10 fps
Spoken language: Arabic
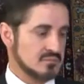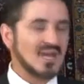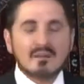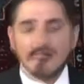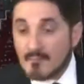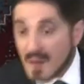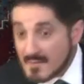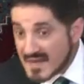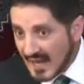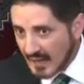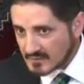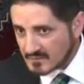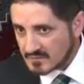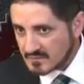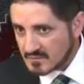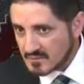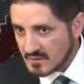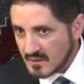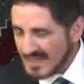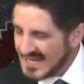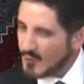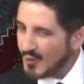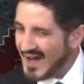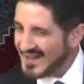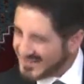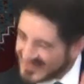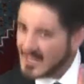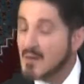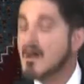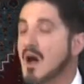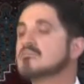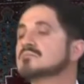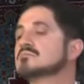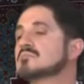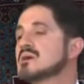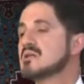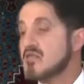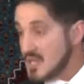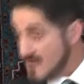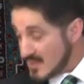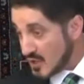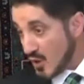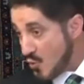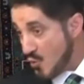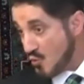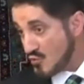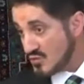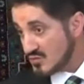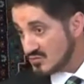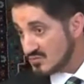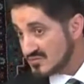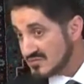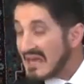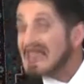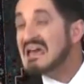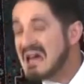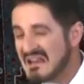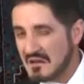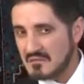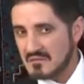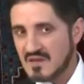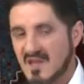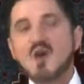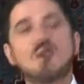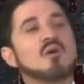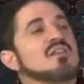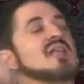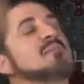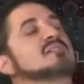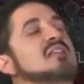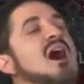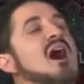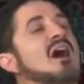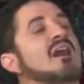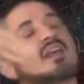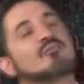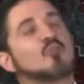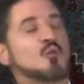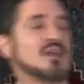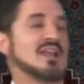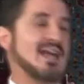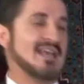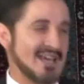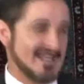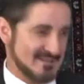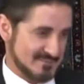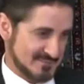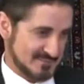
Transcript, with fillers: تقريبا ما من أحد إلا يقارع ظلمة ظلمته أحيانا وظلمت الآخرين في كل الأحيان